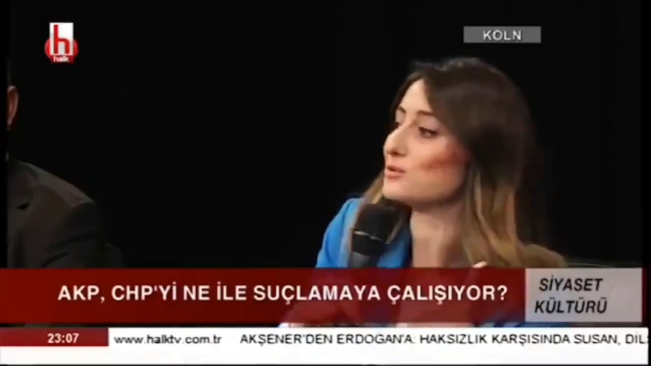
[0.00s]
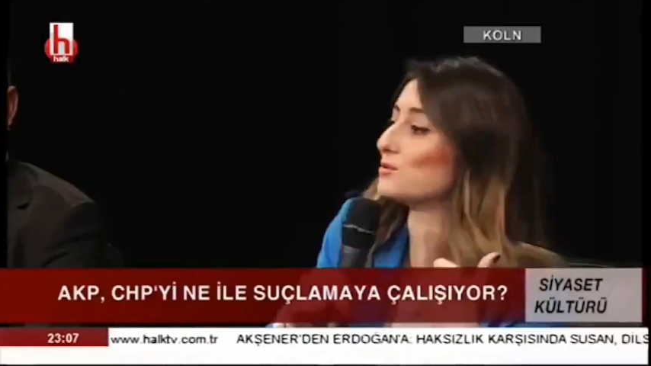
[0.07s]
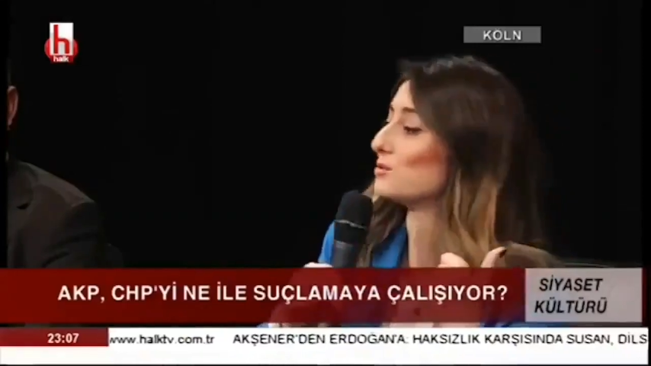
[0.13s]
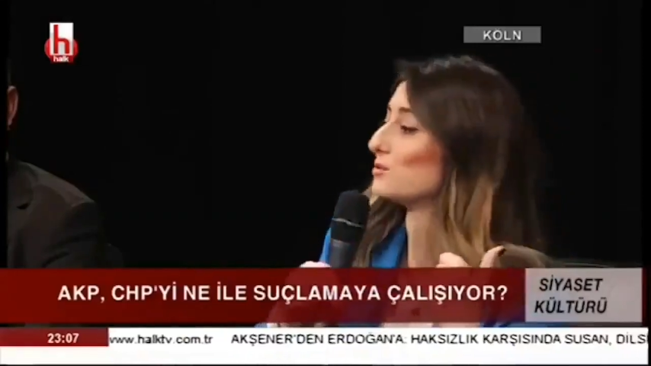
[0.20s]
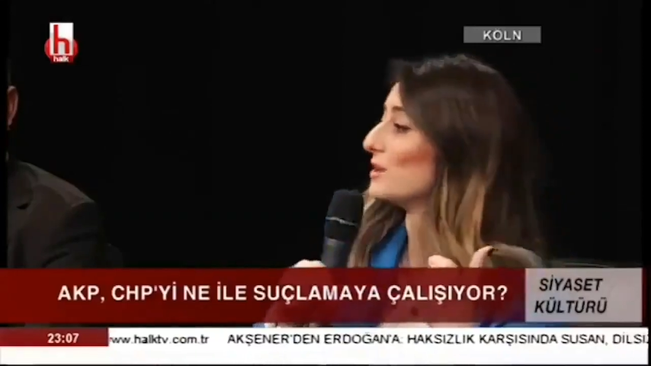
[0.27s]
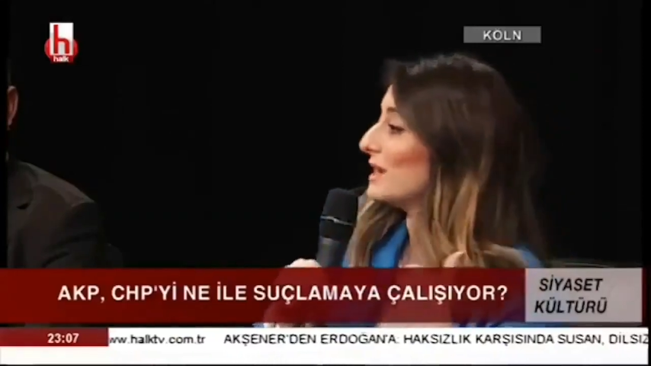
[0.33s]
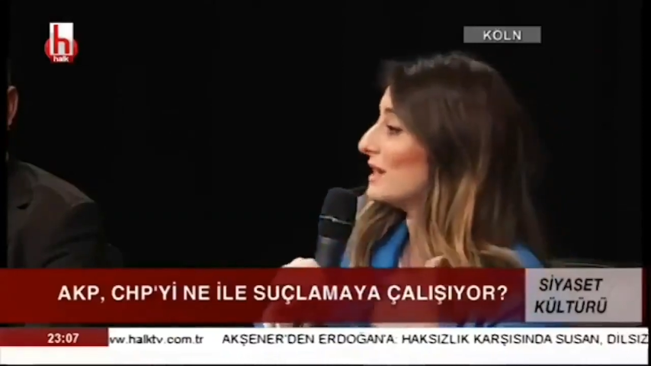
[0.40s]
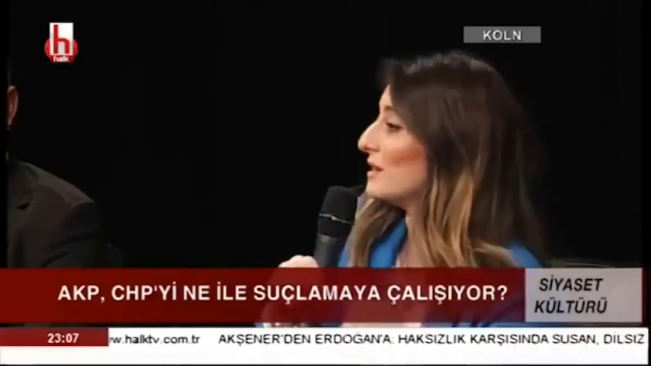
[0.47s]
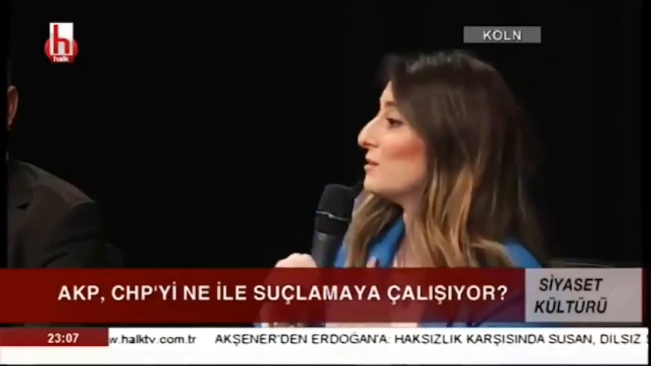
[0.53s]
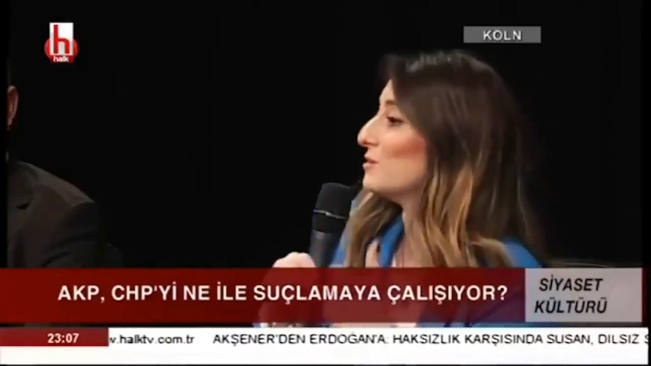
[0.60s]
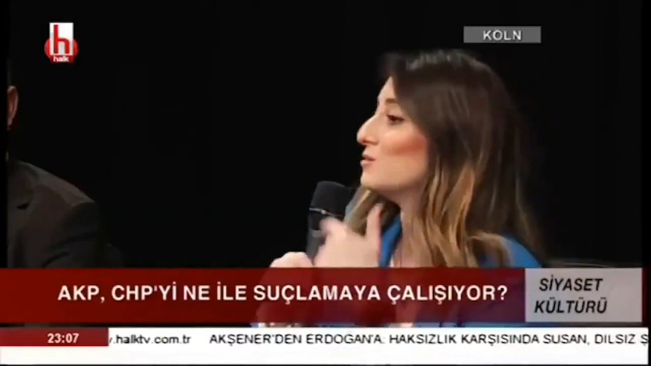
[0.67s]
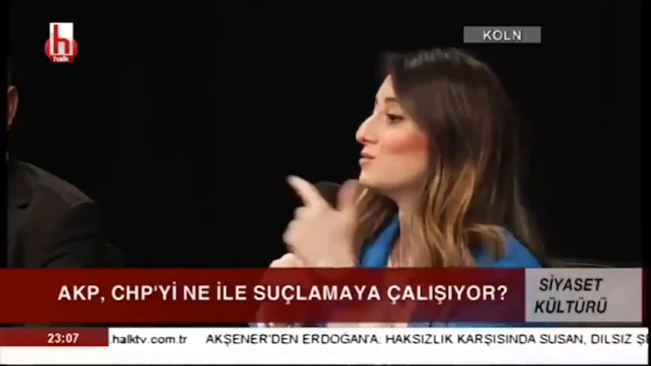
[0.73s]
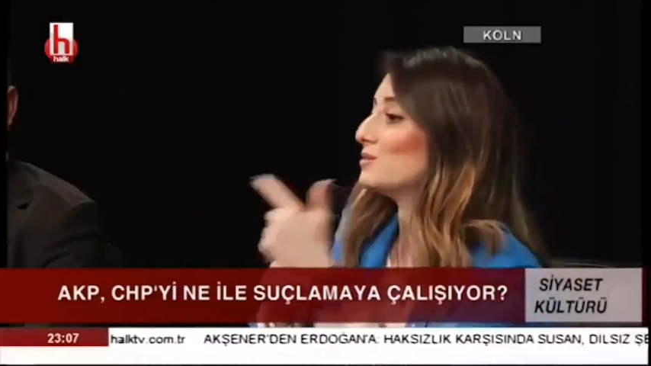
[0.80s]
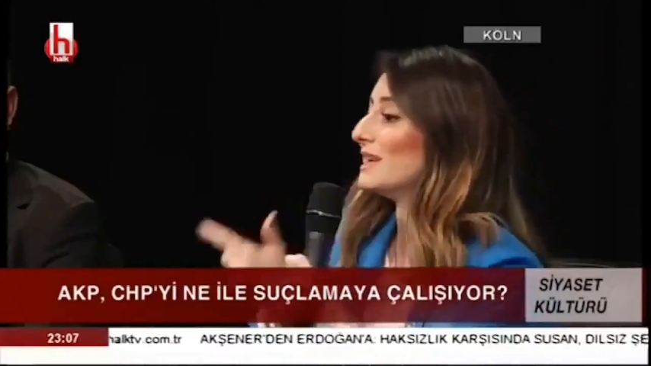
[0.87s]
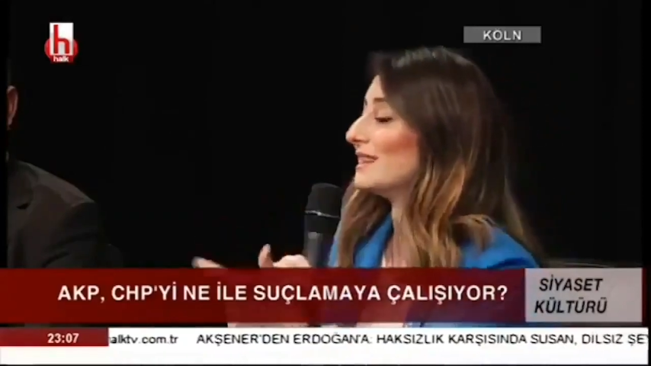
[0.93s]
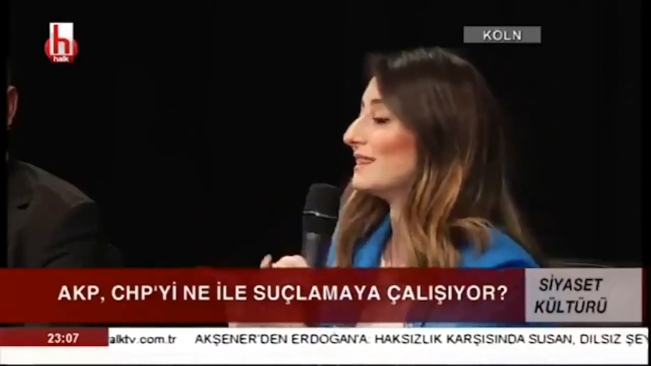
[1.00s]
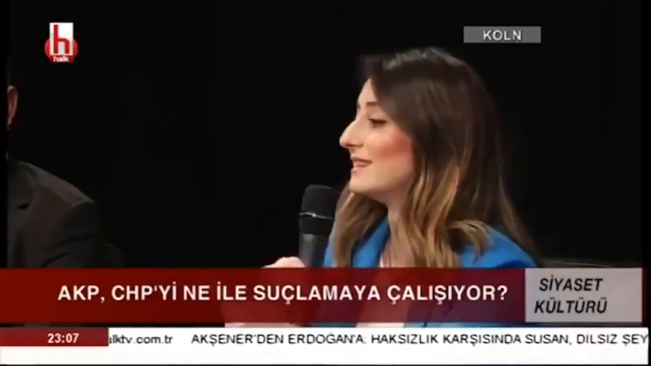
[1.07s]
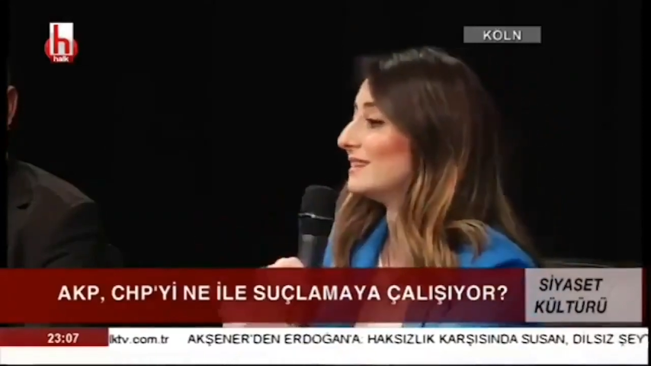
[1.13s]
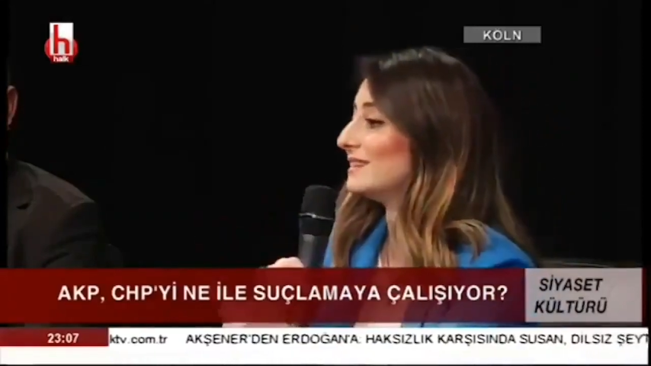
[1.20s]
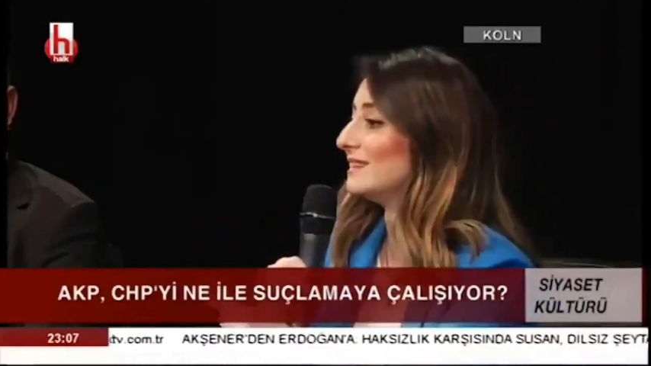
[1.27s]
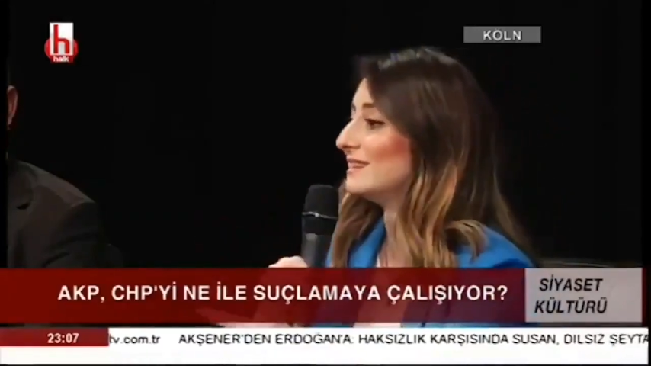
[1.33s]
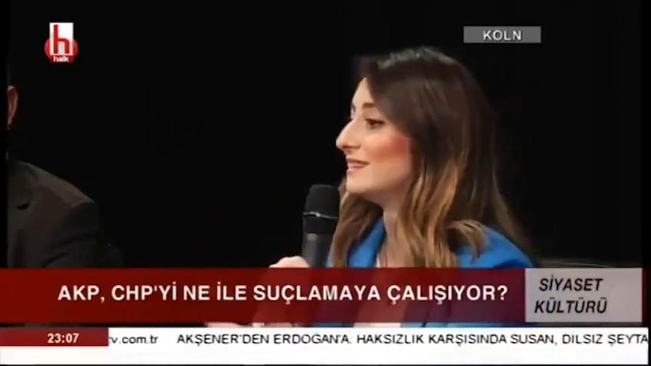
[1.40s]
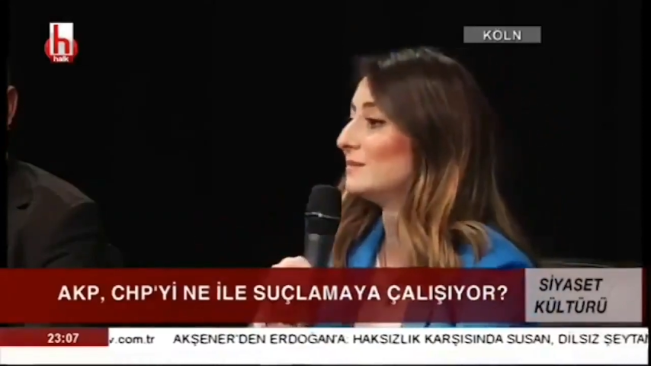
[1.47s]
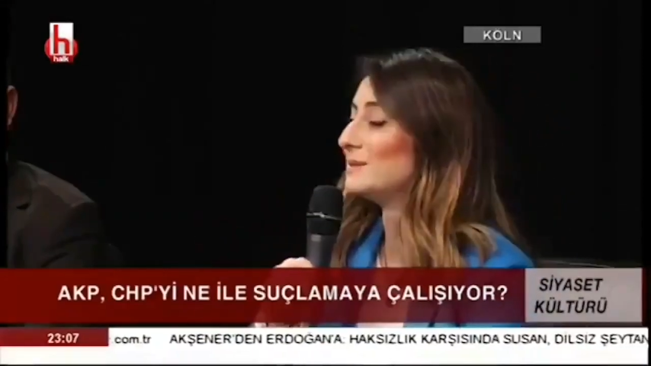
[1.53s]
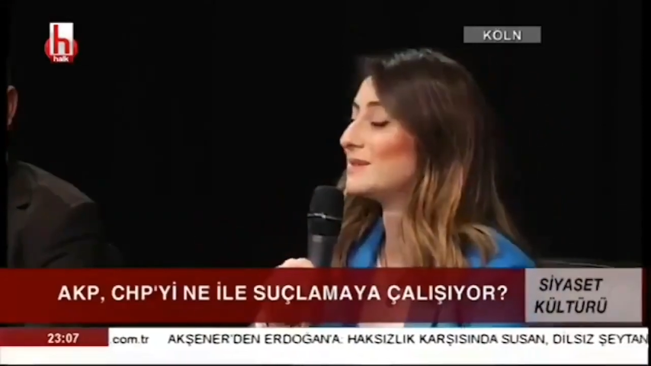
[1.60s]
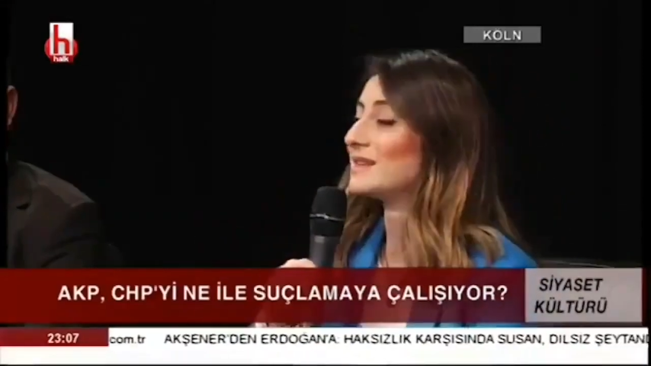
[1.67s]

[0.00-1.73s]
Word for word: olsun ücretleri